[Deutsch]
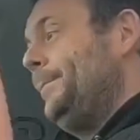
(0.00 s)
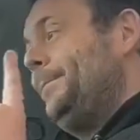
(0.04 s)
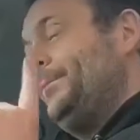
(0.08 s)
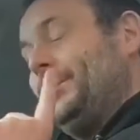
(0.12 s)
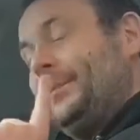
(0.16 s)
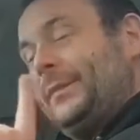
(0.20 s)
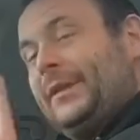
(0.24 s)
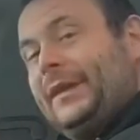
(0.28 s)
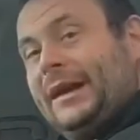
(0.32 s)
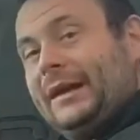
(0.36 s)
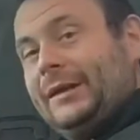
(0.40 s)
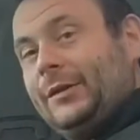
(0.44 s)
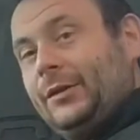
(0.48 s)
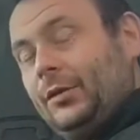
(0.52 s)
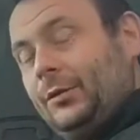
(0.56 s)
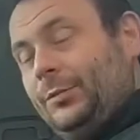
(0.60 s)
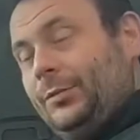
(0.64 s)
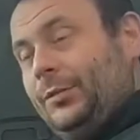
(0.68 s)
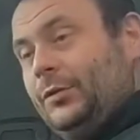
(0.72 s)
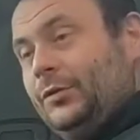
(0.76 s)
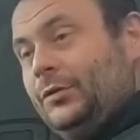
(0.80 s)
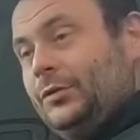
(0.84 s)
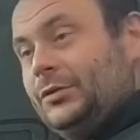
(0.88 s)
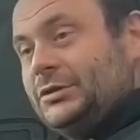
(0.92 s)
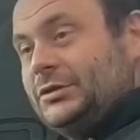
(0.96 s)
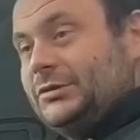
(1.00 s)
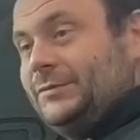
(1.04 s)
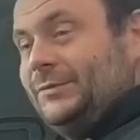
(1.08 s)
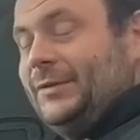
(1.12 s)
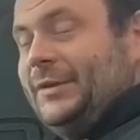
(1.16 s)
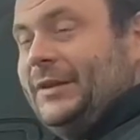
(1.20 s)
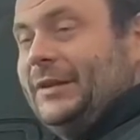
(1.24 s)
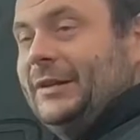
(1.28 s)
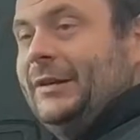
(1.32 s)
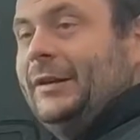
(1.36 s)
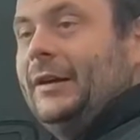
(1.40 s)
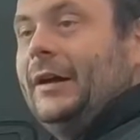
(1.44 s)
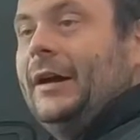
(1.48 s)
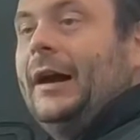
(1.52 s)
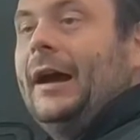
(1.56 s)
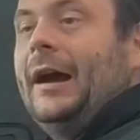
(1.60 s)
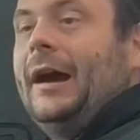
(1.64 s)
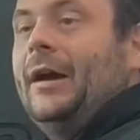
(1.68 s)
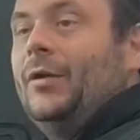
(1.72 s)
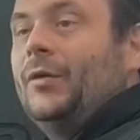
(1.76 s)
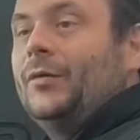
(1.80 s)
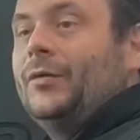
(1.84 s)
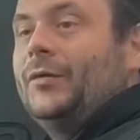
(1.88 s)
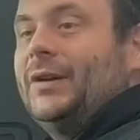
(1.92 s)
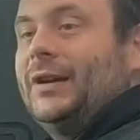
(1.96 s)
Dazu benutzen wir
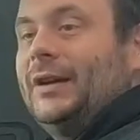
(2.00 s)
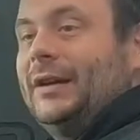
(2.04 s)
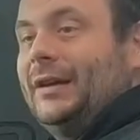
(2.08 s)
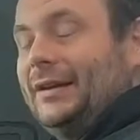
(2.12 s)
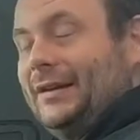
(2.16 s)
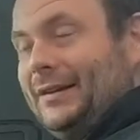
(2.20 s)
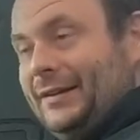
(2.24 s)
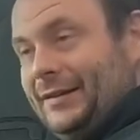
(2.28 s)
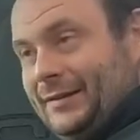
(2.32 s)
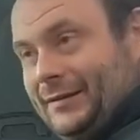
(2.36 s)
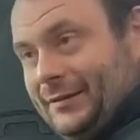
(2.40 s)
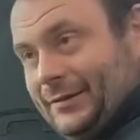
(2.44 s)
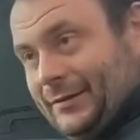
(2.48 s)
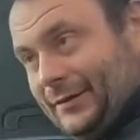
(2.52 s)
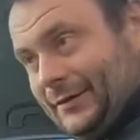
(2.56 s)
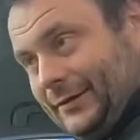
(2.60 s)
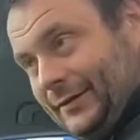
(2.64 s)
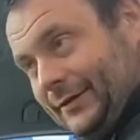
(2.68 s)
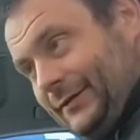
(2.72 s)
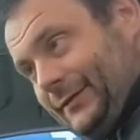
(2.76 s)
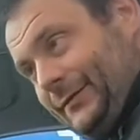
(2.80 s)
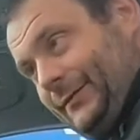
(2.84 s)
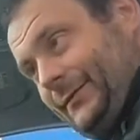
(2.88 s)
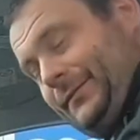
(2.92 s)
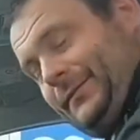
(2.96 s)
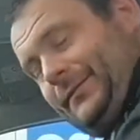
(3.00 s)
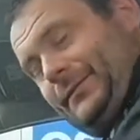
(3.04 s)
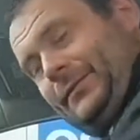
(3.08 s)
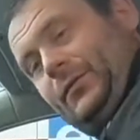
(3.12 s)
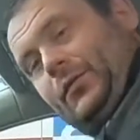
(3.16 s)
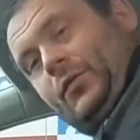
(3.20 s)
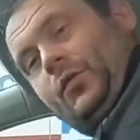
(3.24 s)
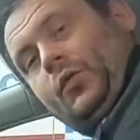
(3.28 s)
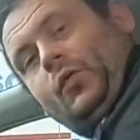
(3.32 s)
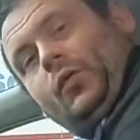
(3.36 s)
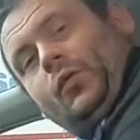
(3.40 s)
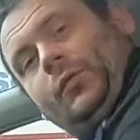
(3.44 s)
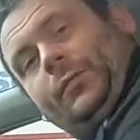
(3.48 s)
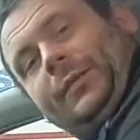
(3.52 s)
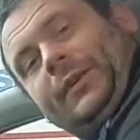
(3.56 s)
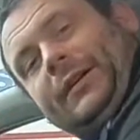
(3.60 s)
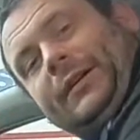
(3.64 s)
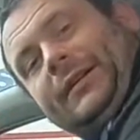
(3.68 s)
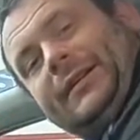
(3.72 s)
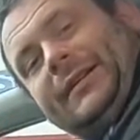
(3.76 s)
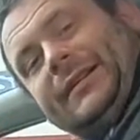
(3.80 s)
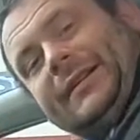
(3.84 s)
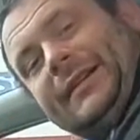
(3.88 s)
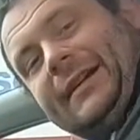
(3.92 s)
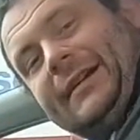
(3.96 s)
auf der
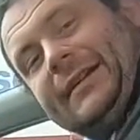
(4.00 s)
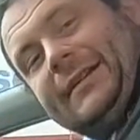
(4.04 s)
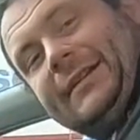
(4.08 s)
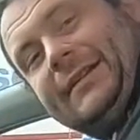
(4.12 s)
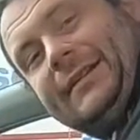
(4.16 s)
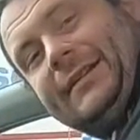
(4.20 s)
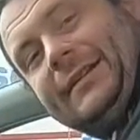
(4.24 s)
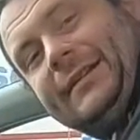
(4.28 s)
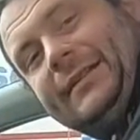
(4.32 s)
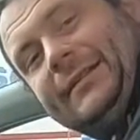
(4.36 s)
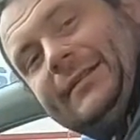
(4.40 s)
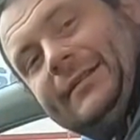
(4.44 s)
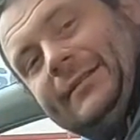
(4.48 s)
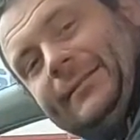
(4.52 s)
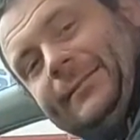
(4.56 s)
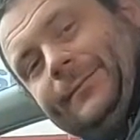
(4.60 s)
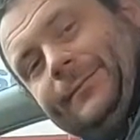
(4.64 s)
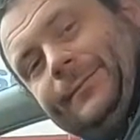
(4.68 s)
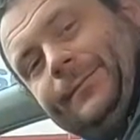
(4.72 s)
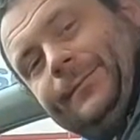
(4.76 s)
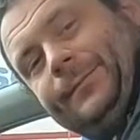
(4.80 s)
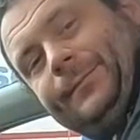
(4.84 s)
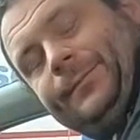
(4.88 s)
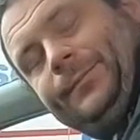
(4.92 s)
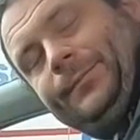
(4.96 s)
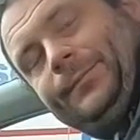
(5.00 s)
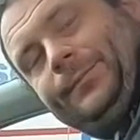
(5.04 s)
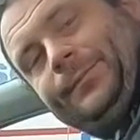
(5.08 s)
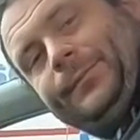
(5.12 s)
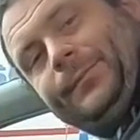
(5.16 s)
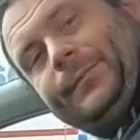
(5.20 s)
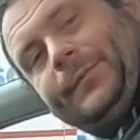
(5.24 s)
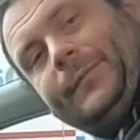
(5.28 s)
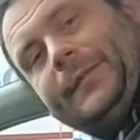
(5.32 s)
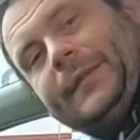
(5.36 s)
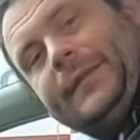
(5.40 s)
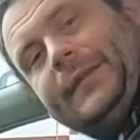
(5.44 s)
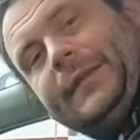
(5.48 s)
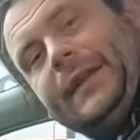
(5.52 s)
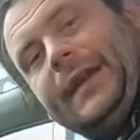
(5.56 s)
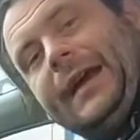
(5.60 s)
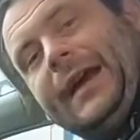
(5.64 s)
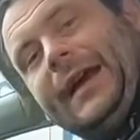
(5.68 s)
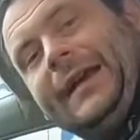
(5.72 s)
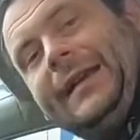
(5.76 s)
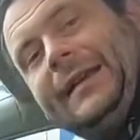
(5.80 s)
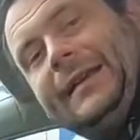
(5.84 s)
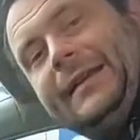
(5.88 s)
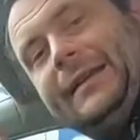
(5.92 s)
oberen Seite hier einen